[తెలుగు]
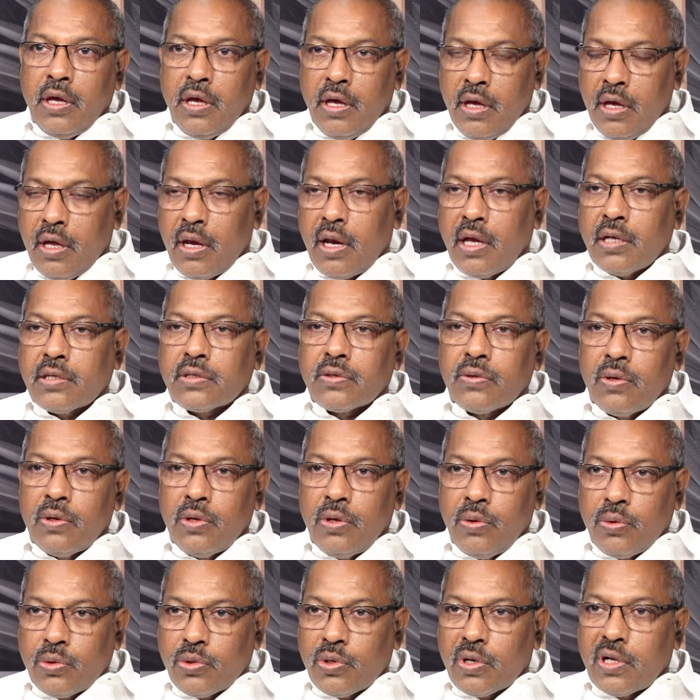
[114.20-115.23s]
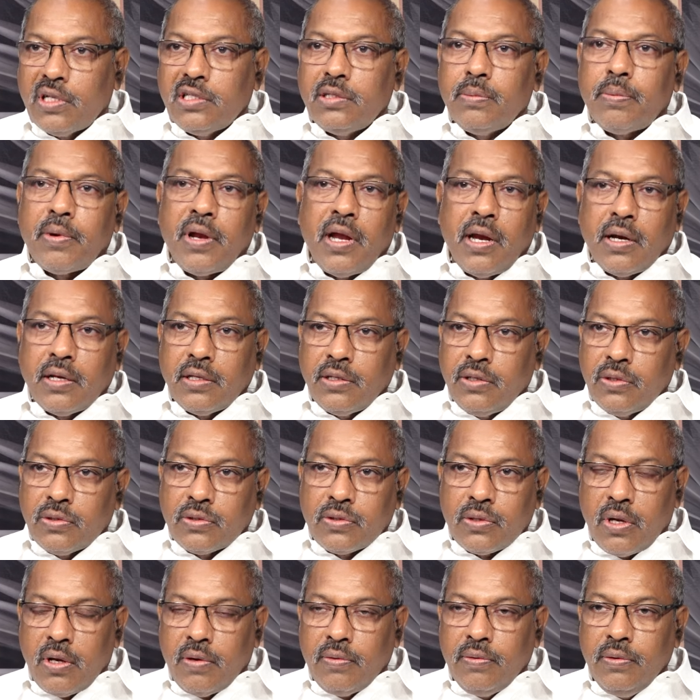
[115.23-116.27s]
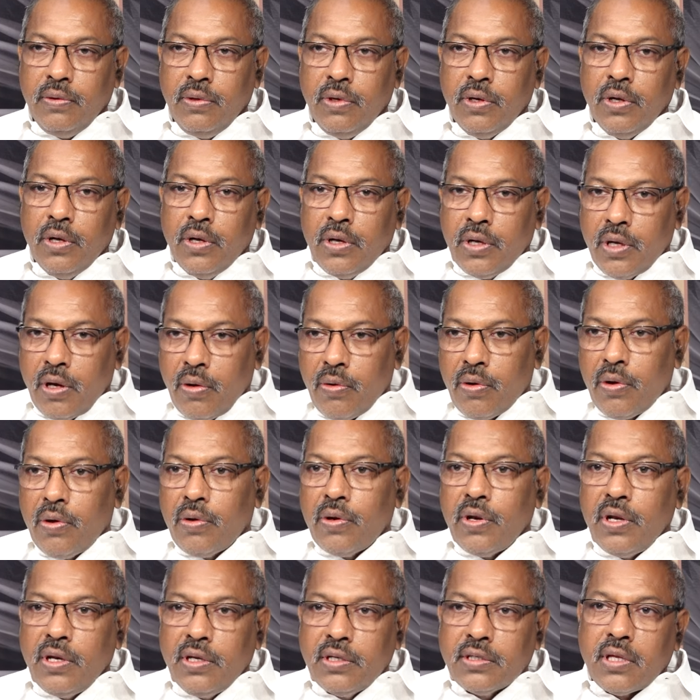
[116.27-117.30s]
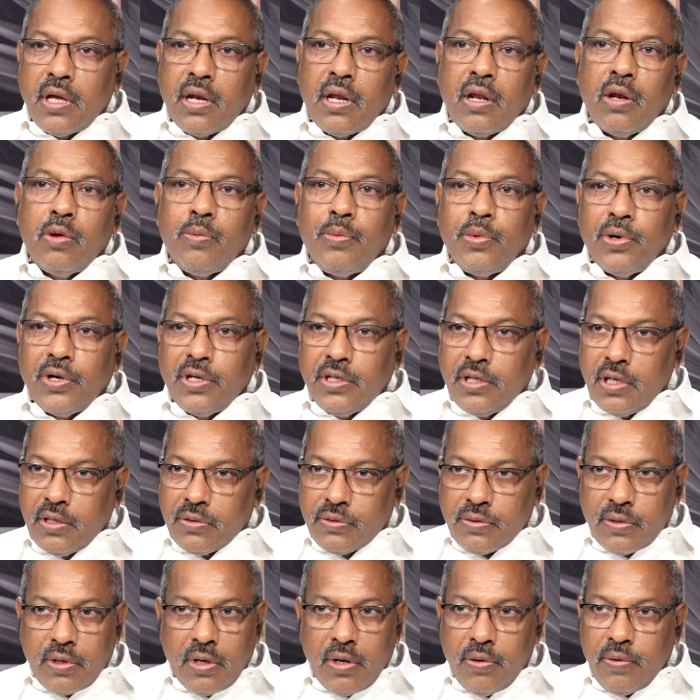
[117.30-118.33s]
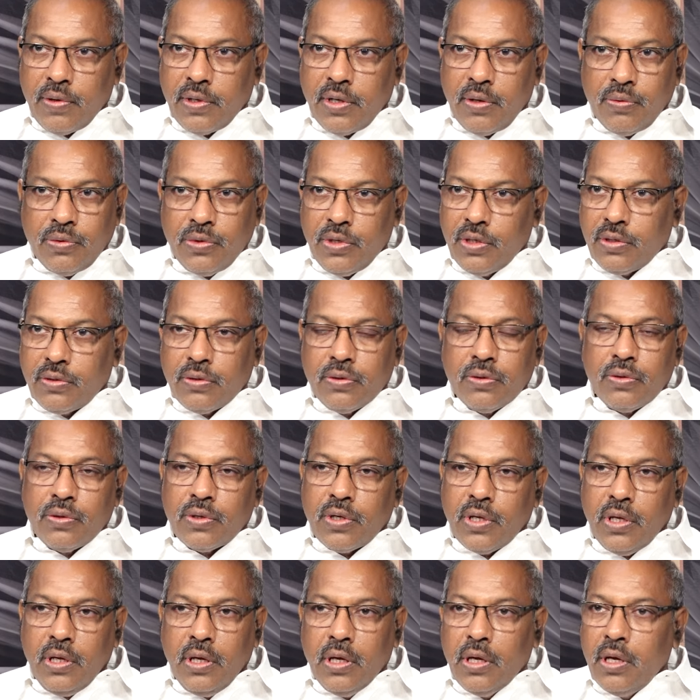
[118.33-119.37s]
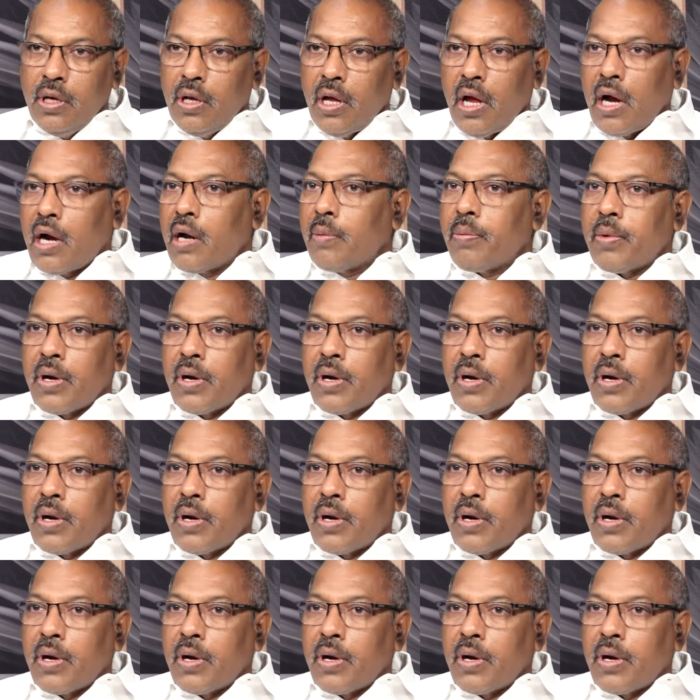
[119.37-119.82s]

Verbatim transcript: ఏ రాష్ట్రంలో ఎవరితో కలిసి ప్రయాణం చేస్తున్నాము ఎవరెవరు ఎన్ని స్థానాల్లో పోటీ చేస్తున్నాము అనే ఉద్దేశంతో అక్కడ